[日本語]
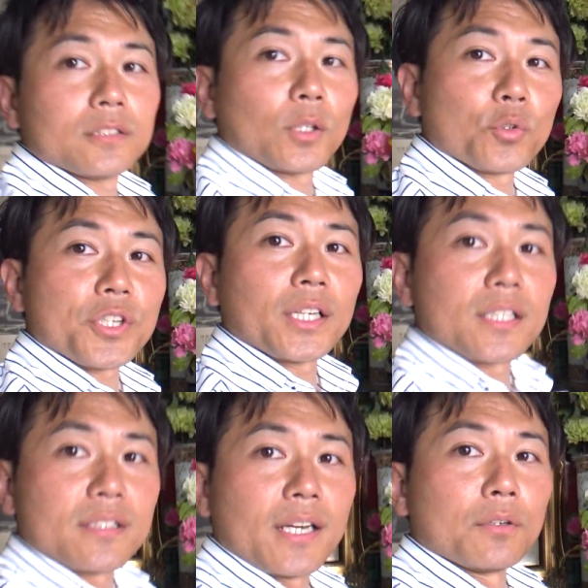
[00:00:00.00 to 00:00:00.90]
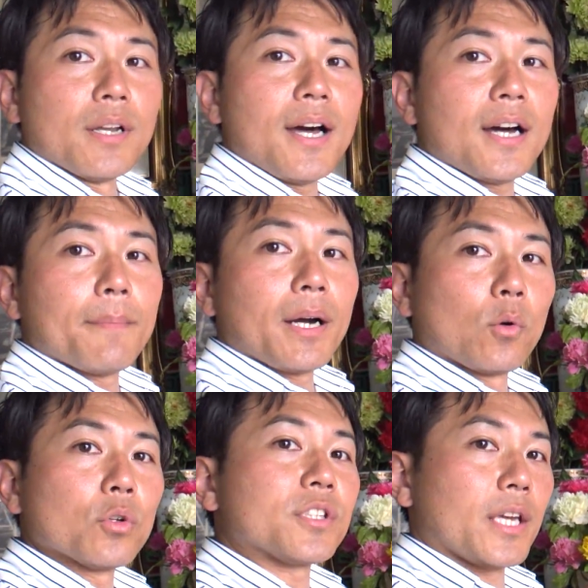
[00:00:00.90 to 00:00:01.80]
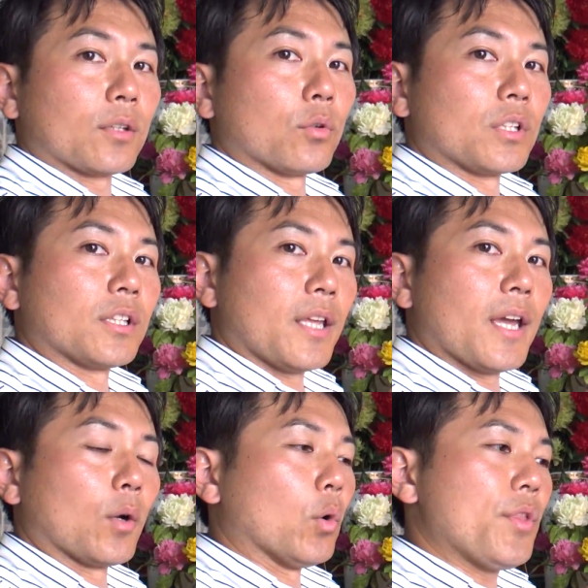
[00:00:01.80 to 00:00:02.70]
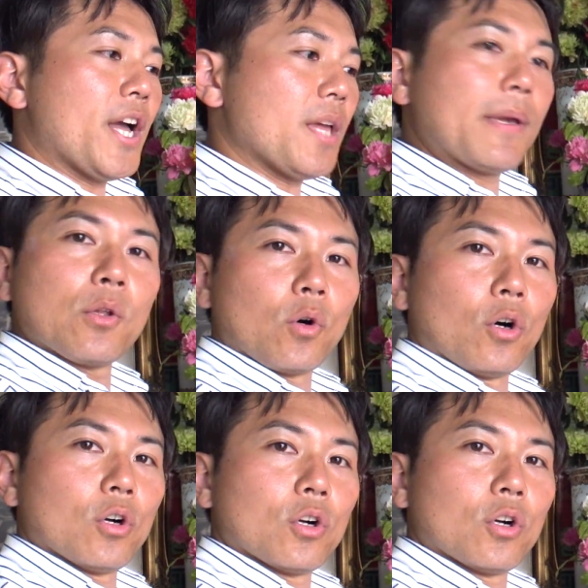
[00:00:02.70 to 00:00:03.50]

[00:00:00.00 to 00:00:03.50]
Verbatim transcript: でこちらがですねラーマ5世といって5代目の、